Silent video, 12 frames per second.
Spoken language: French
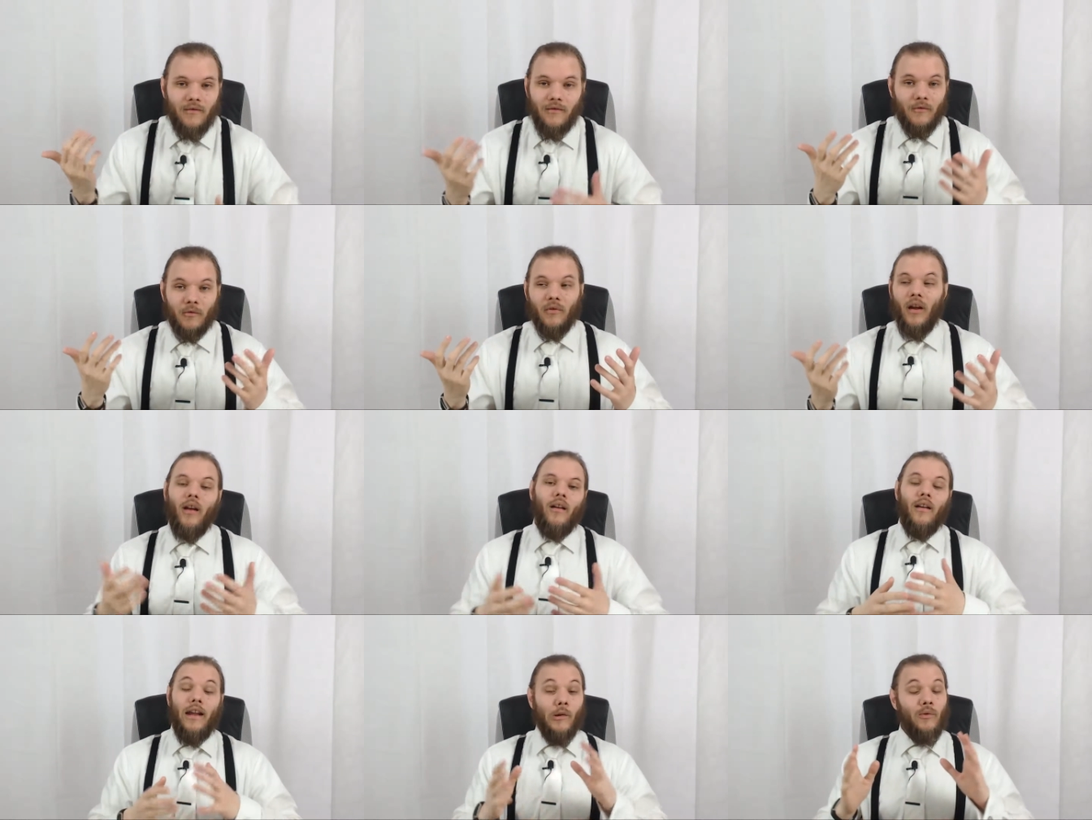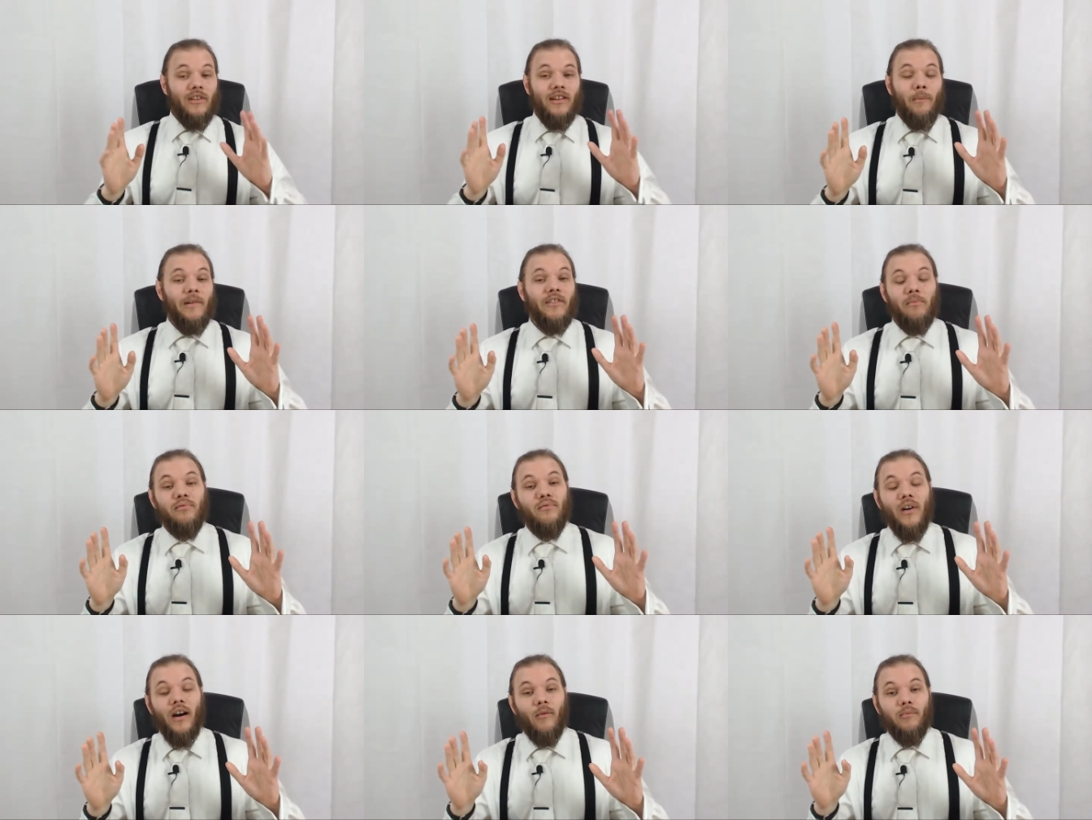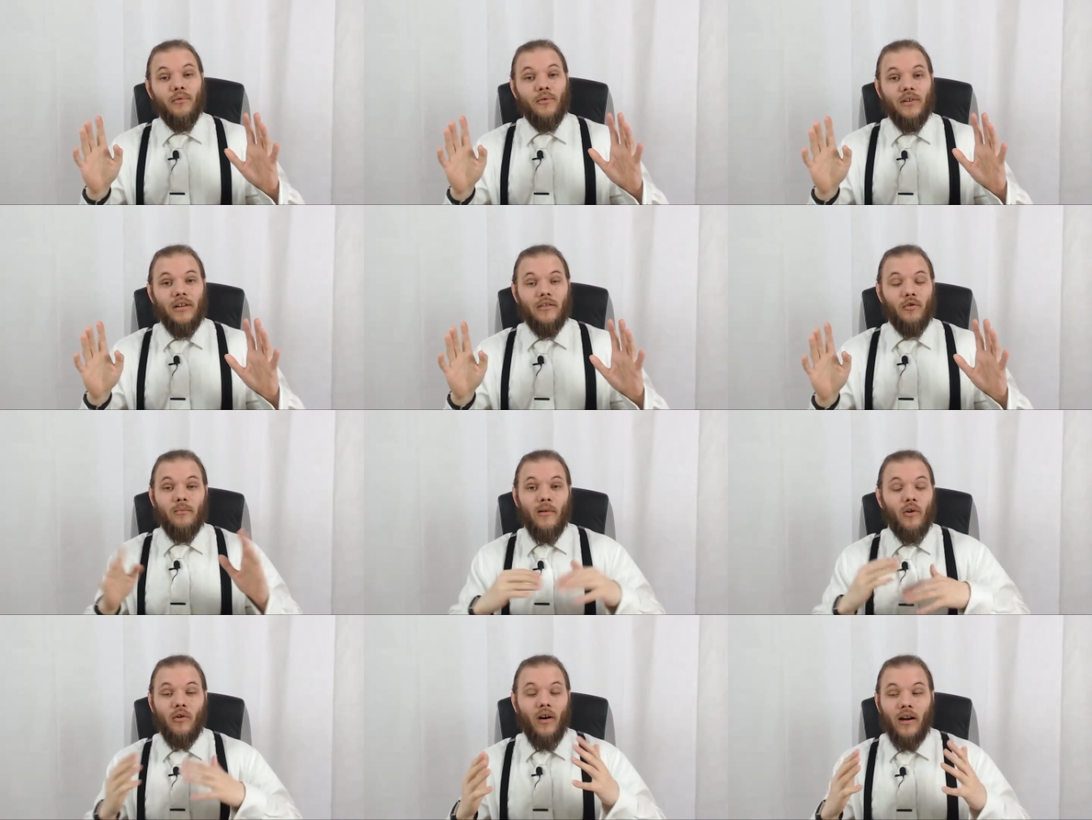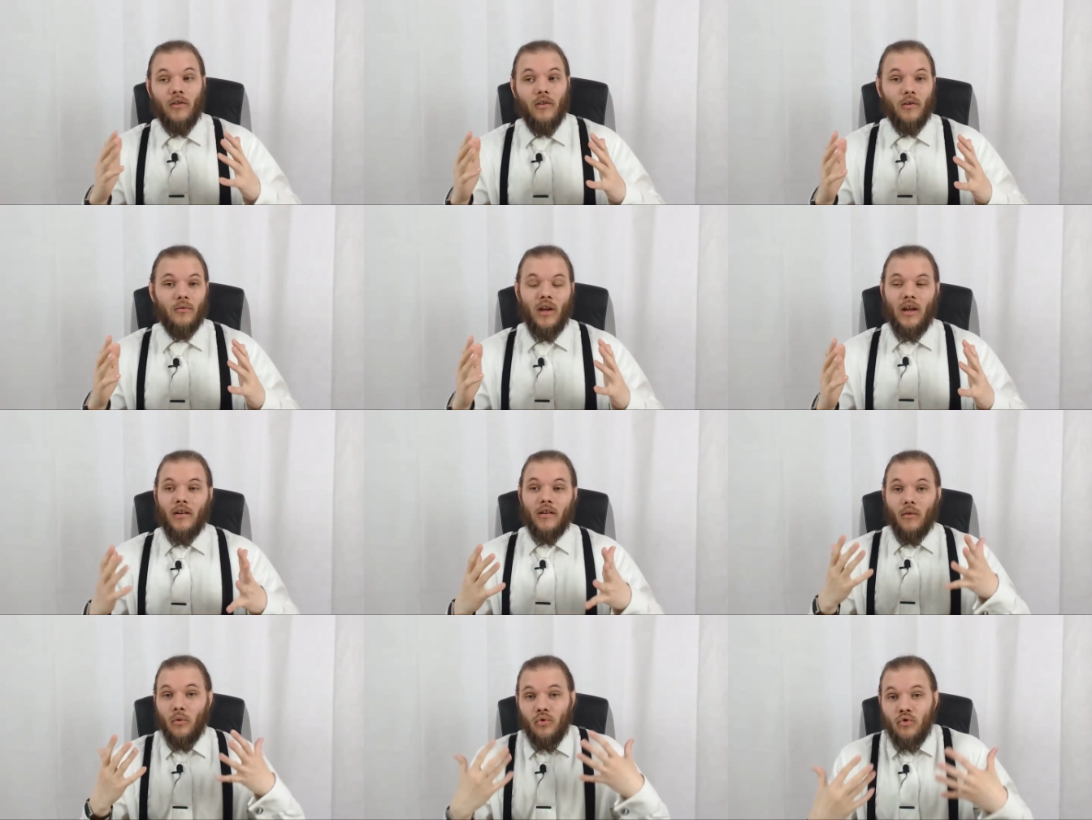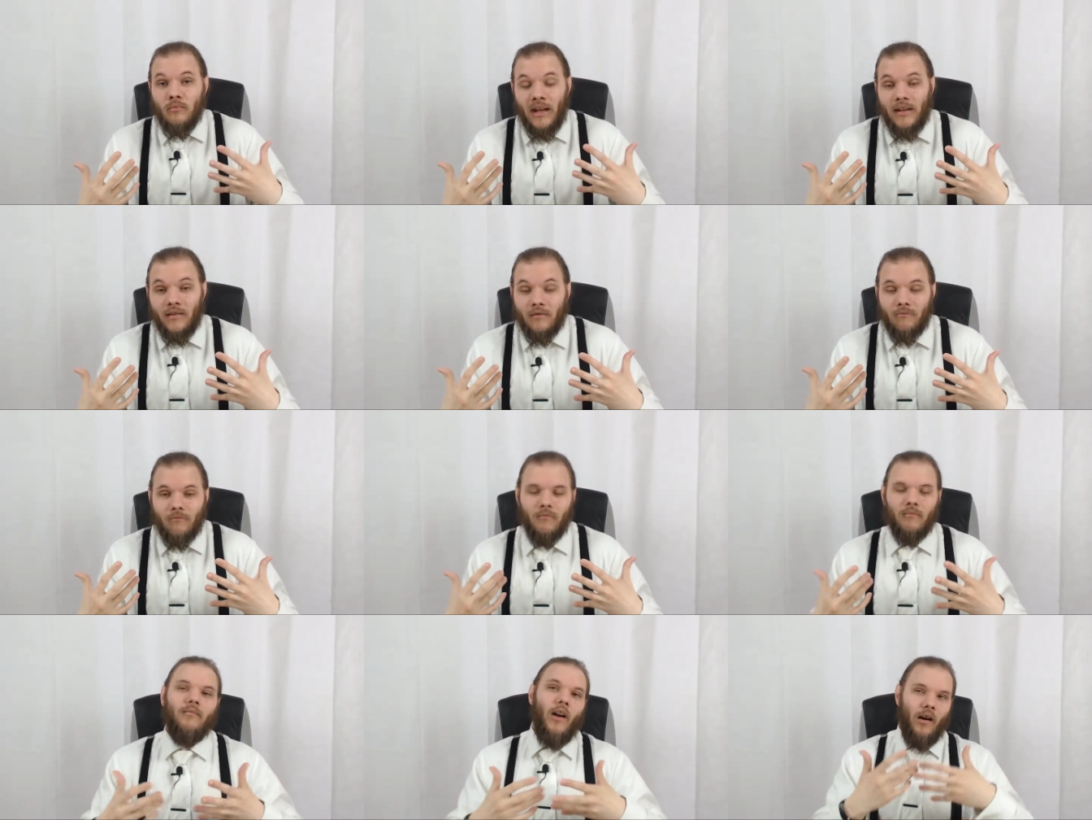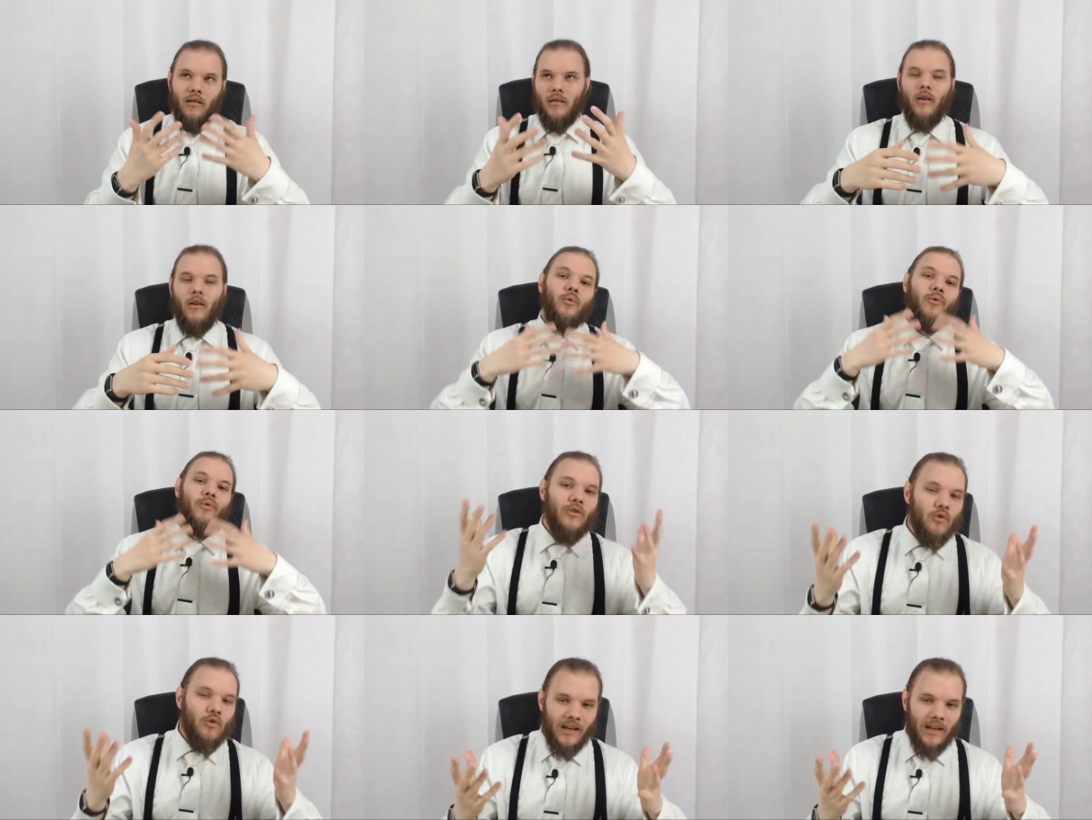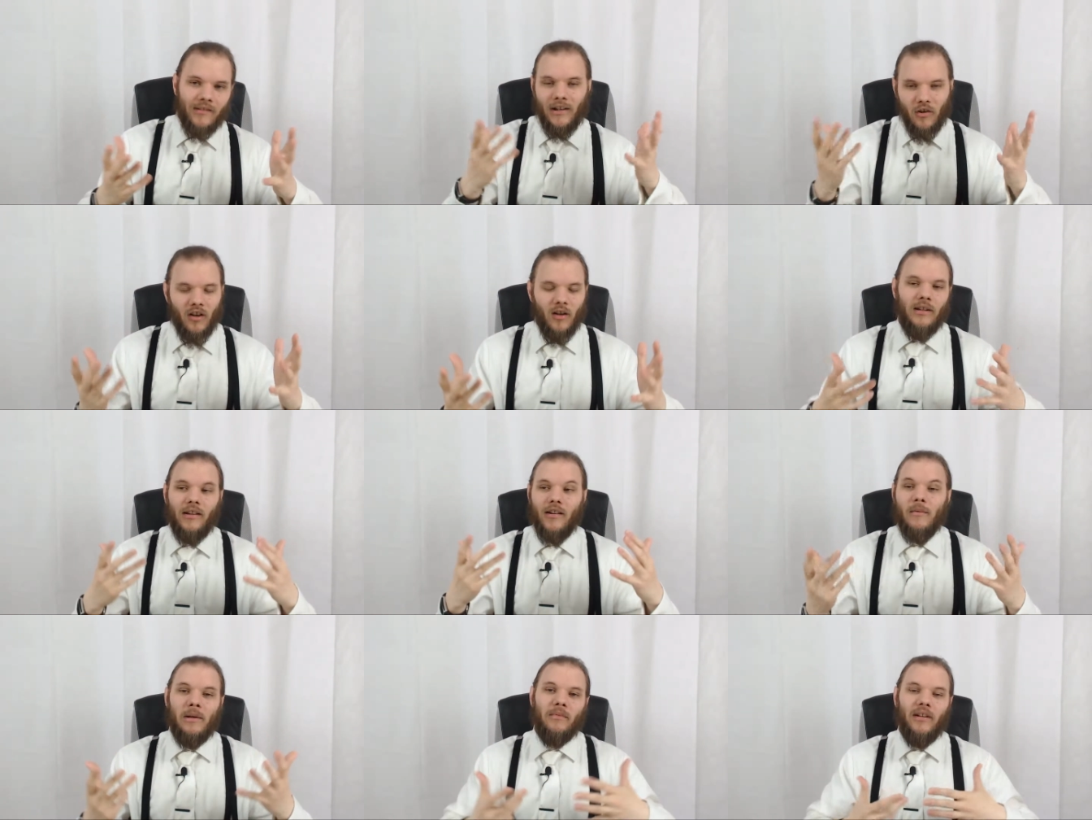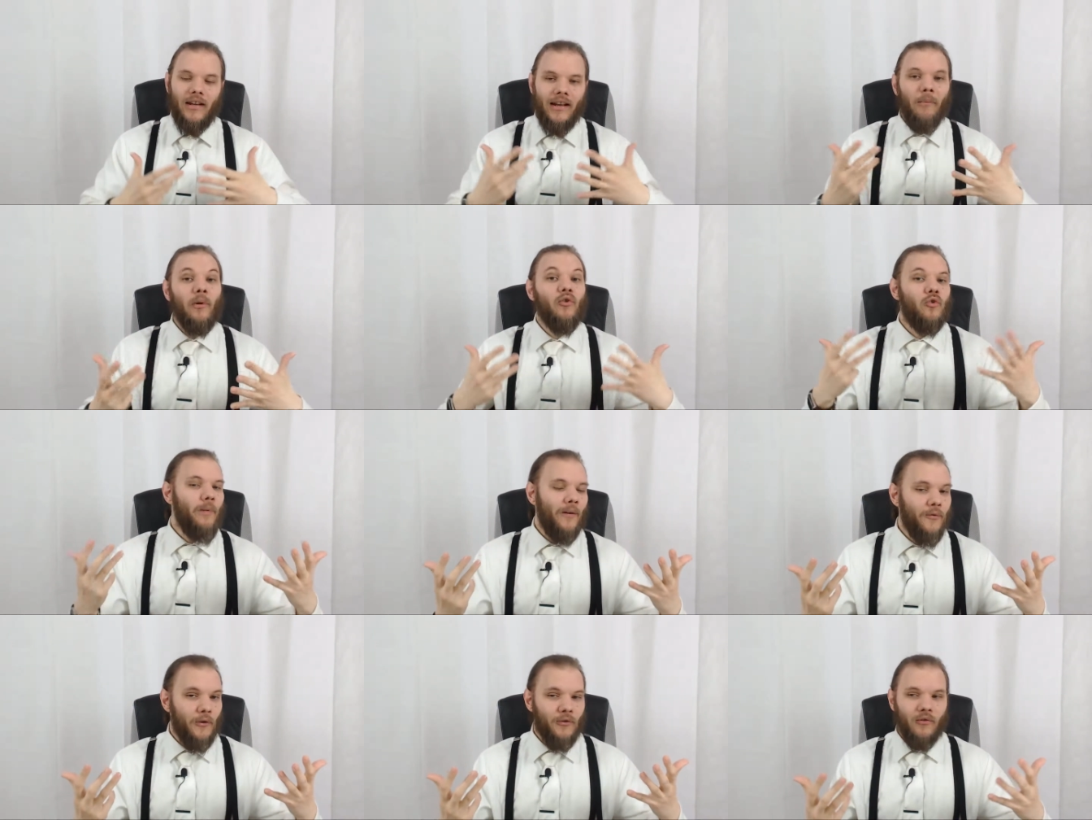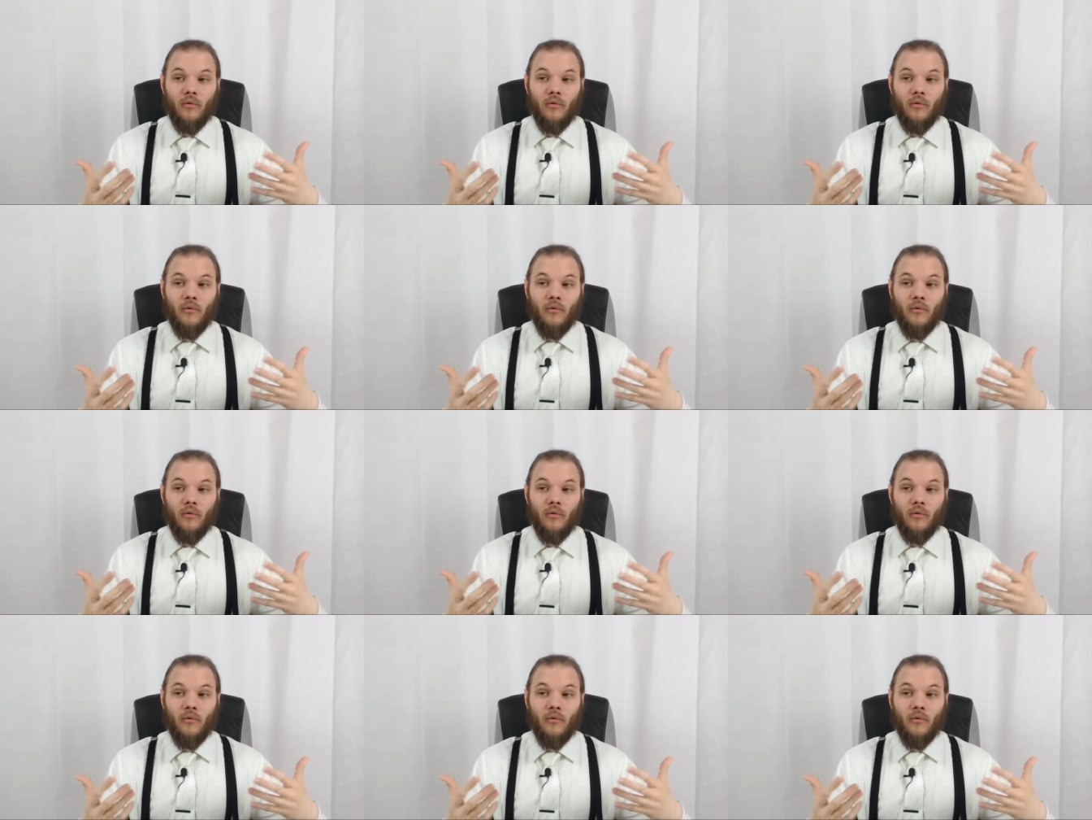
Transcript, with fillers: Donc, elle utilise à peine ses pouvoirs en plus. Hein. Elle se bat au corps à corps. une humaine, une inhumaine, d'accord, mais quand même, elle n'a pas une super force.